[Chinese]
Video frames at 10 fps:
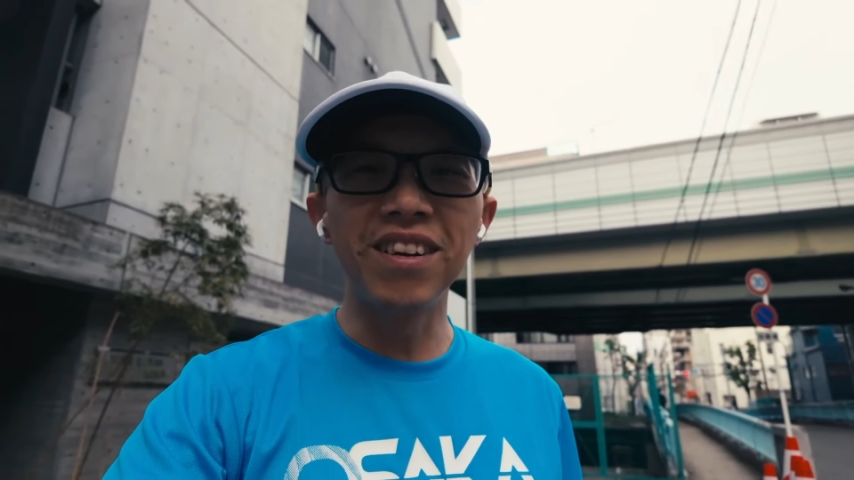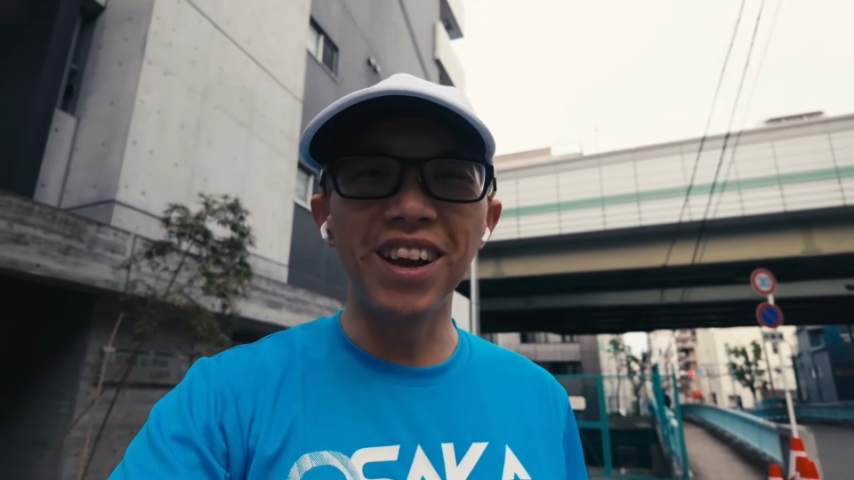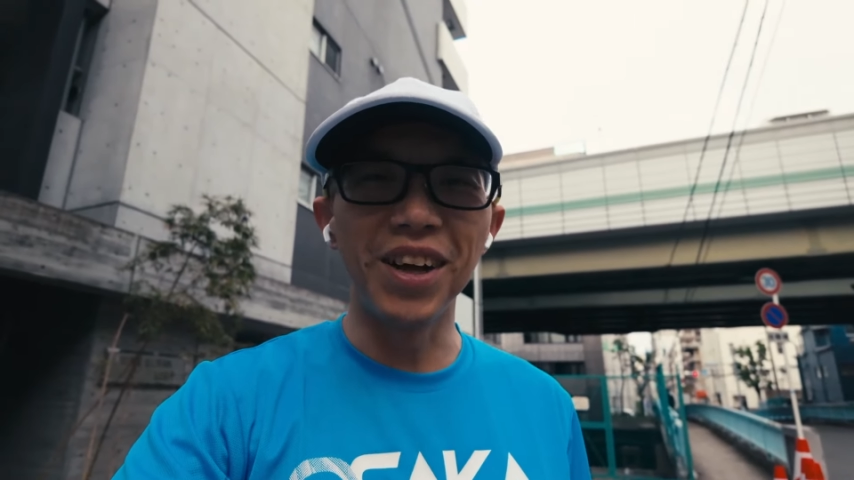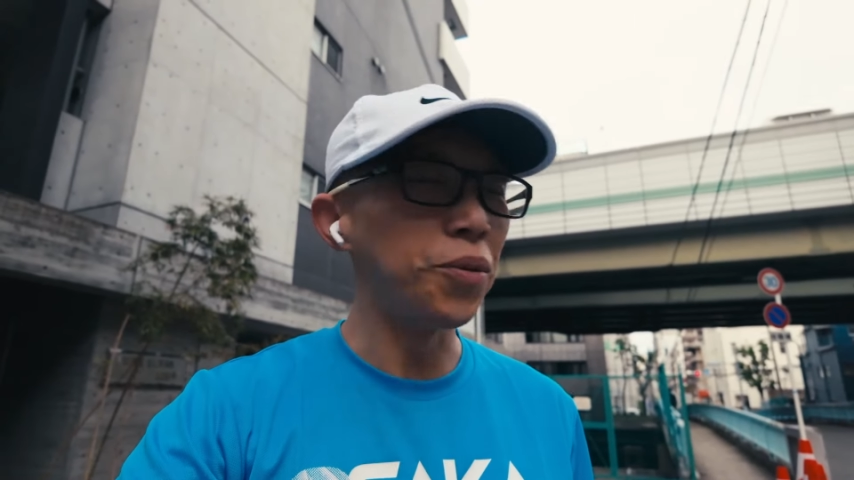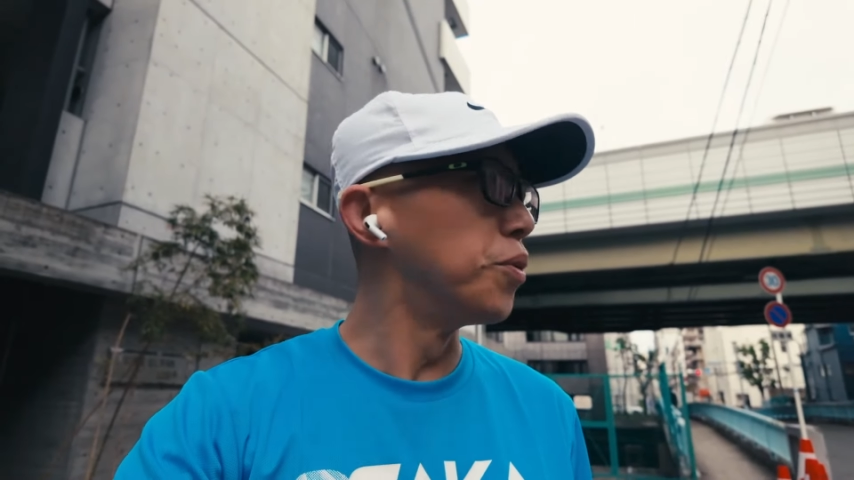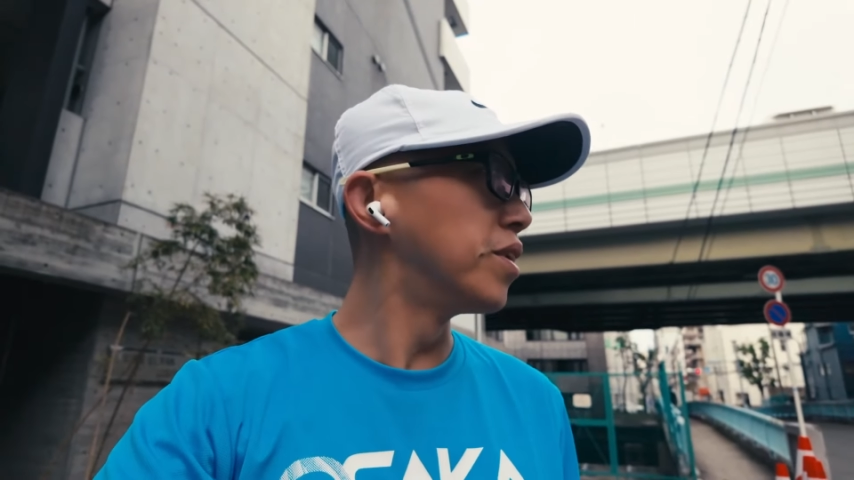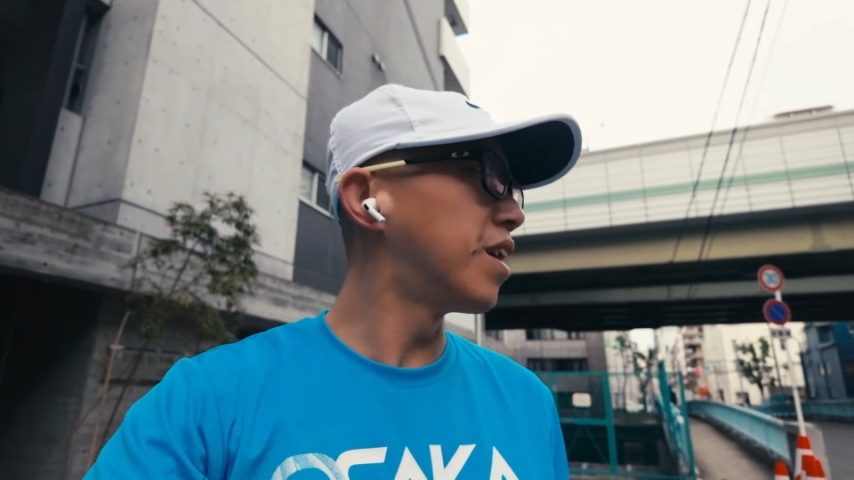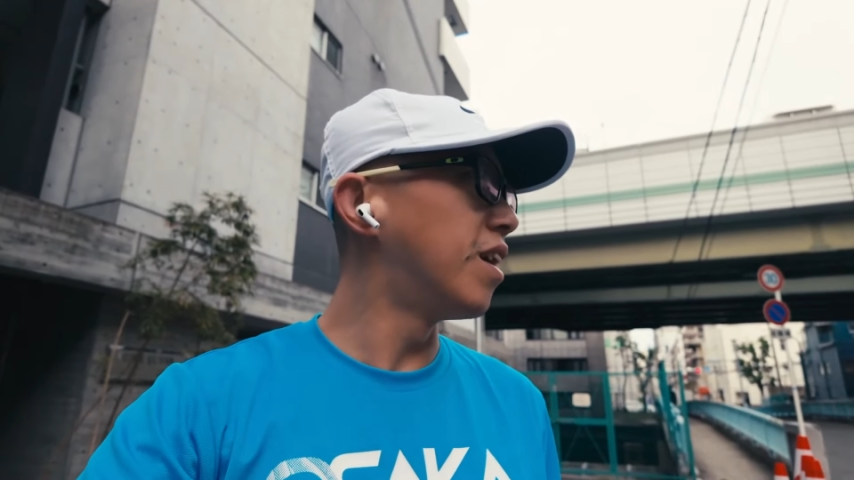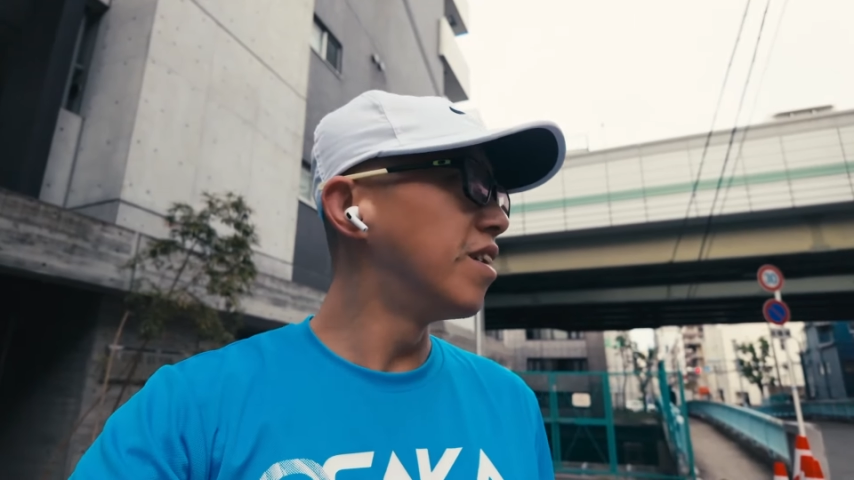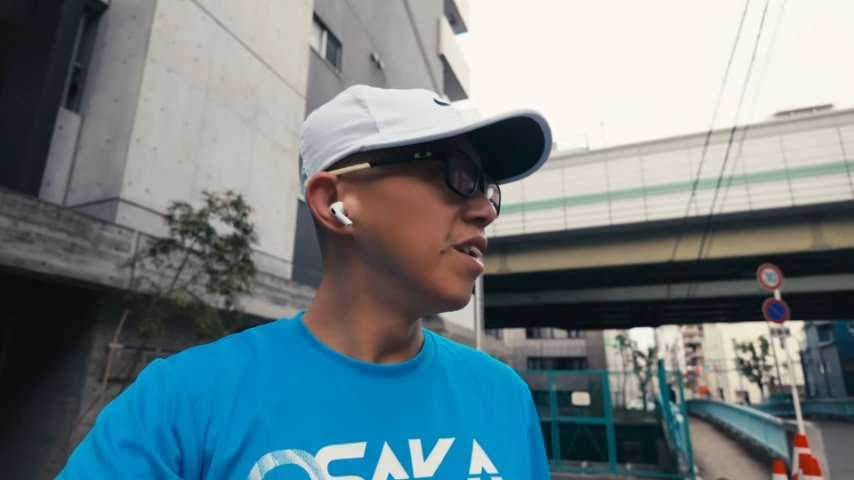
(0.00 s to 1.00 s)
扯两句
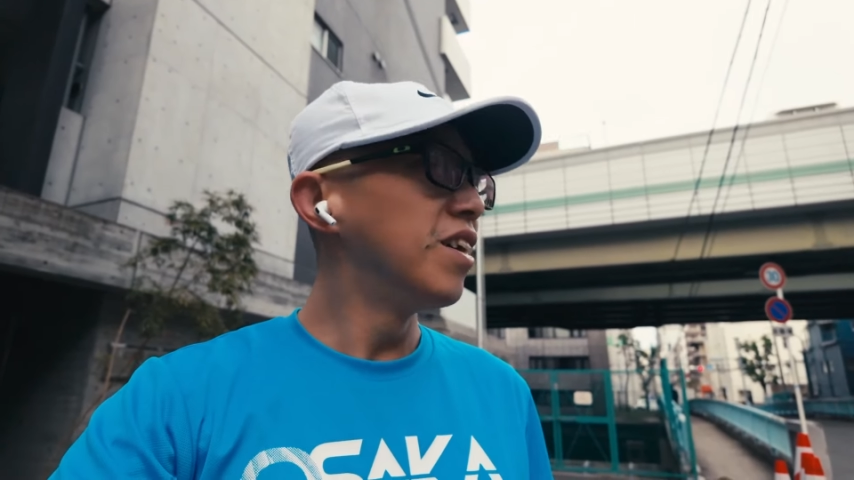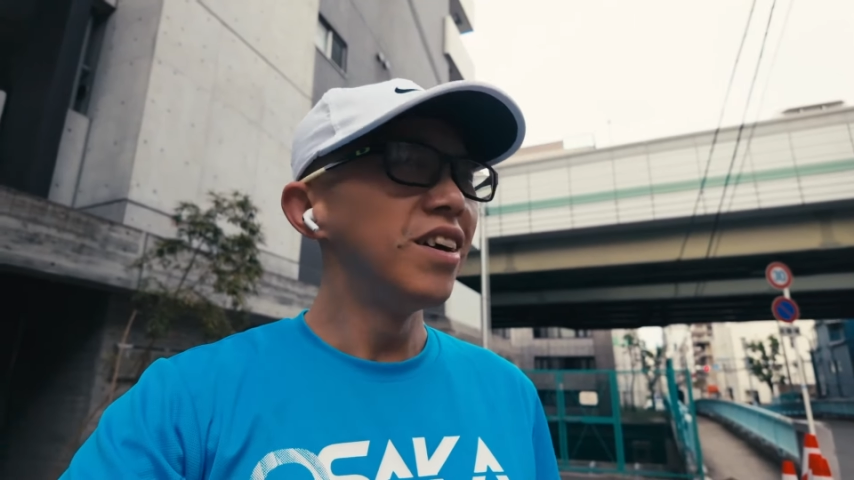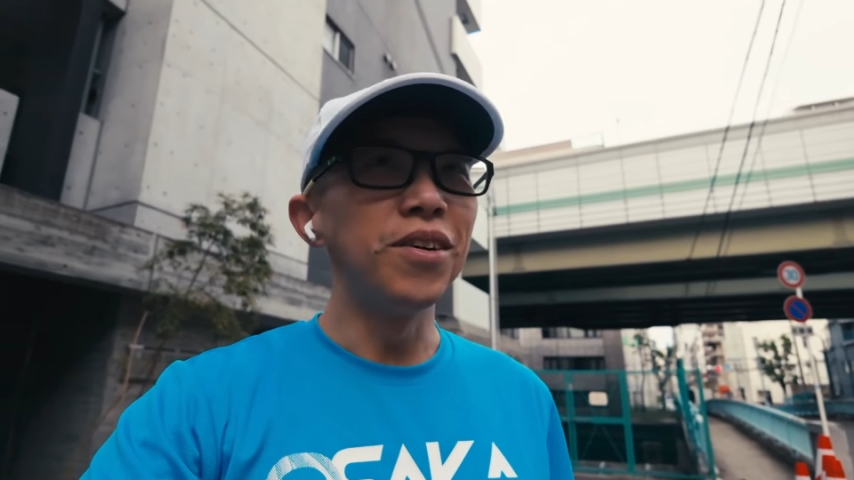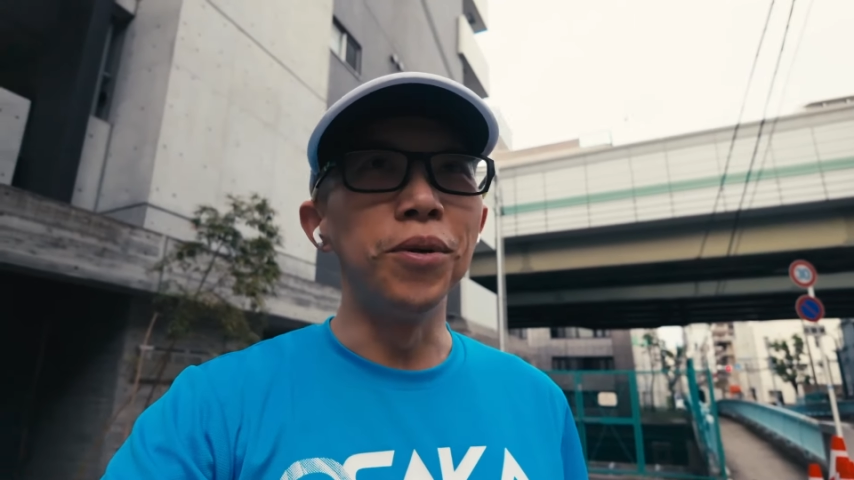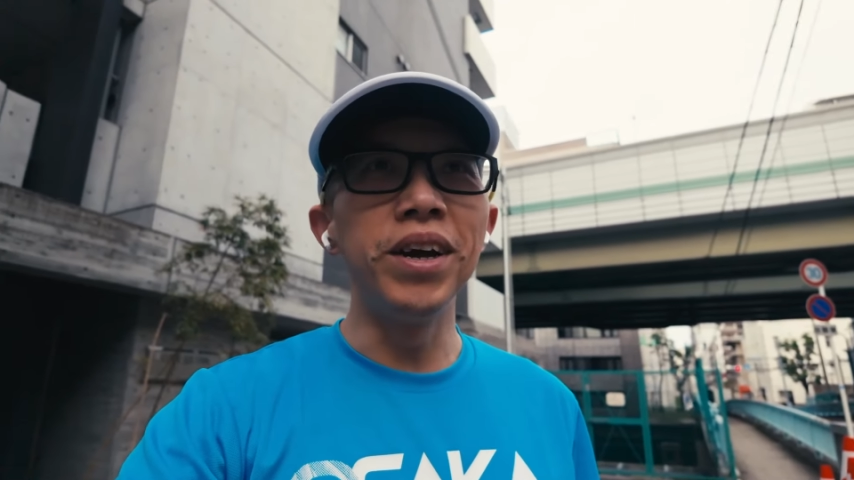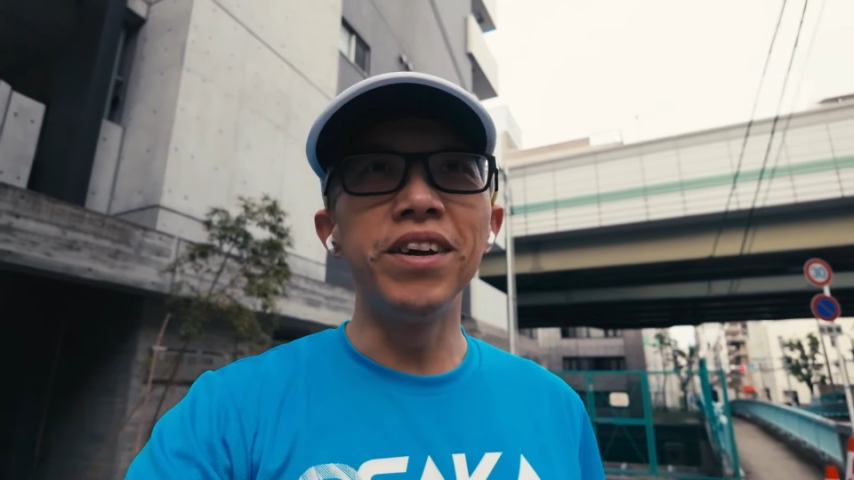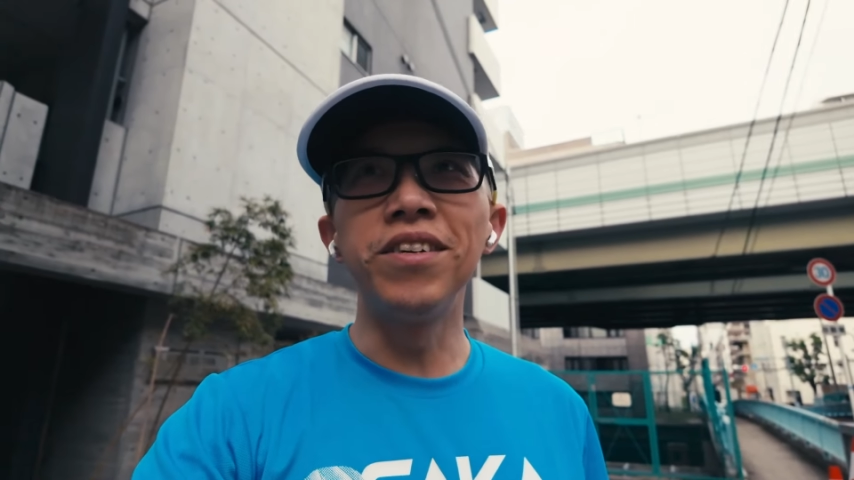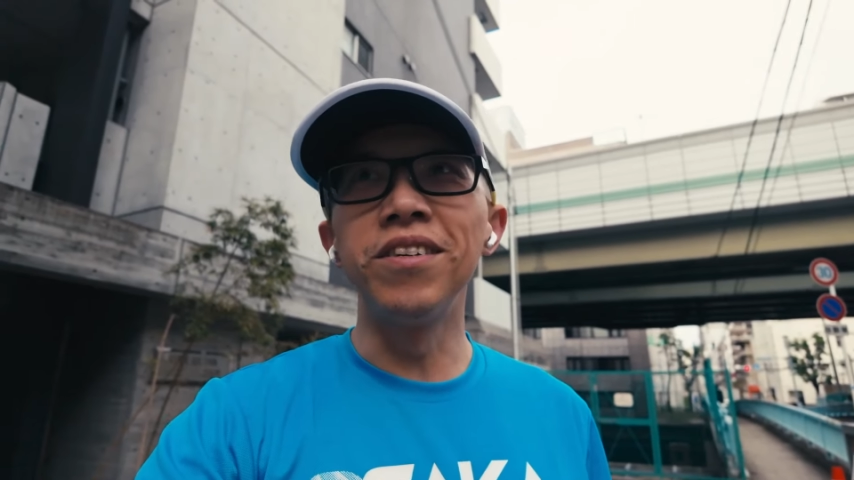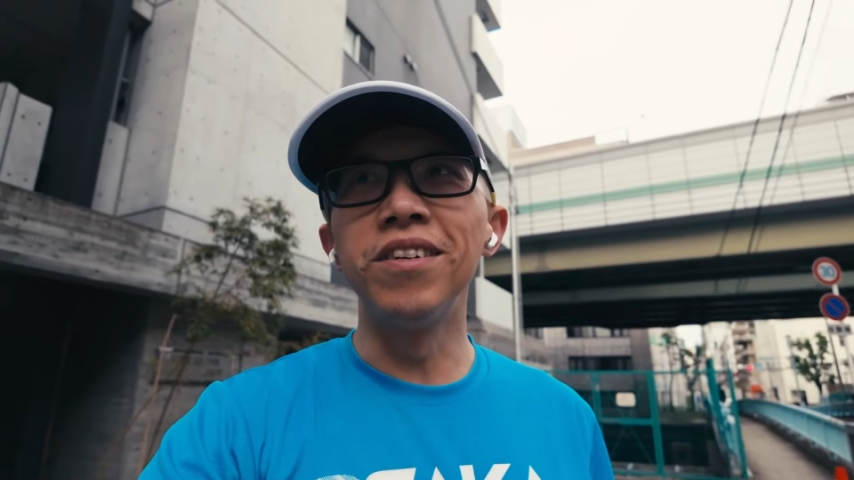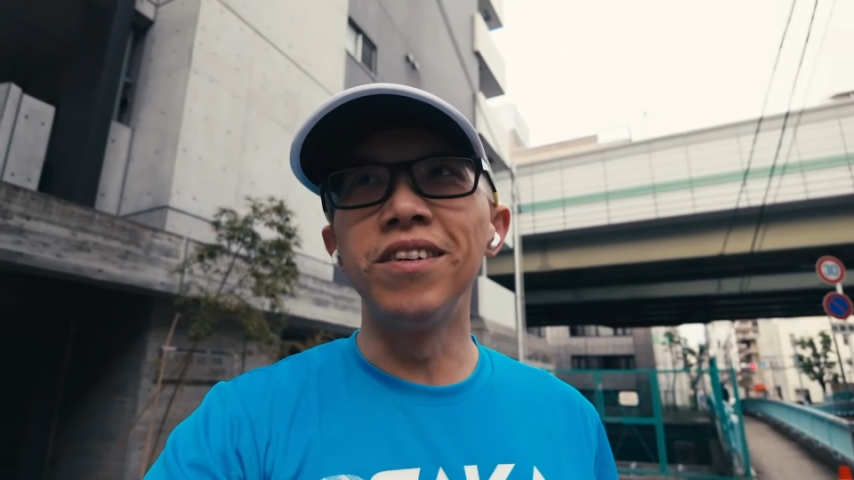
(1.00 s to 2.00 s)
伤，我也
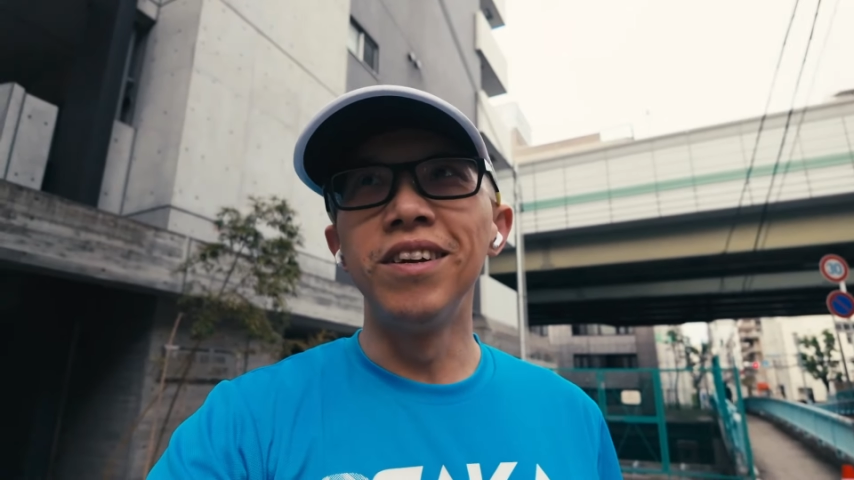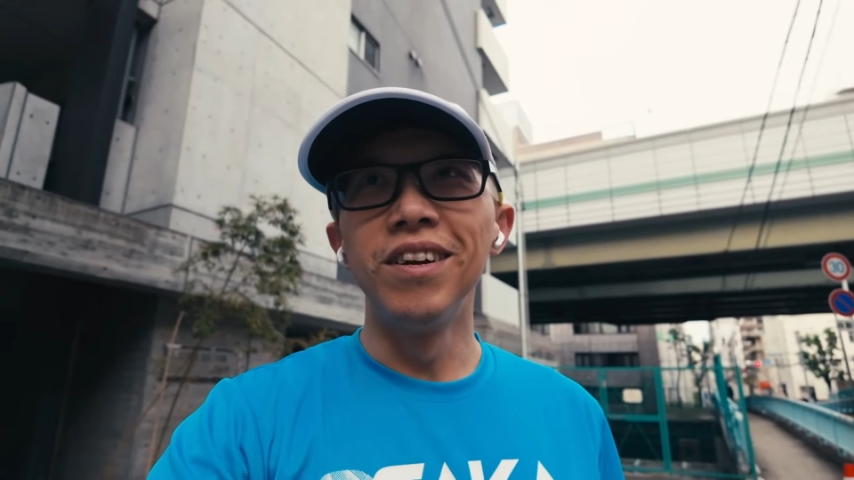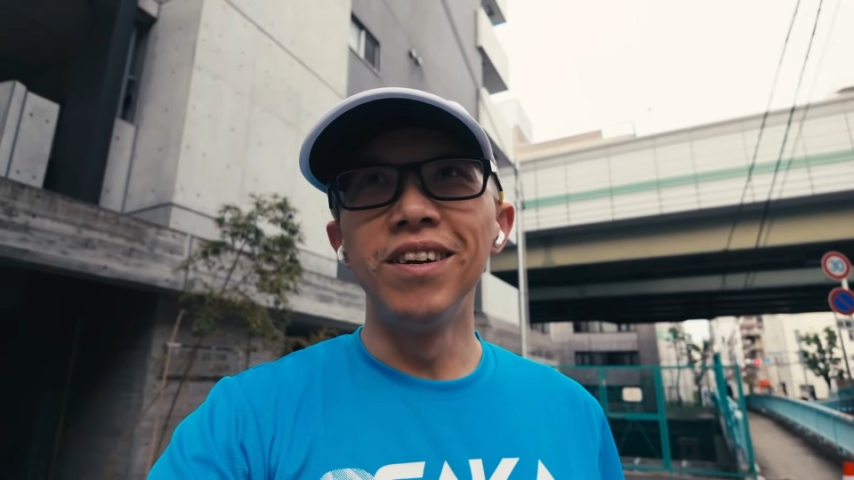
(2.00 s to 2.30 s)
是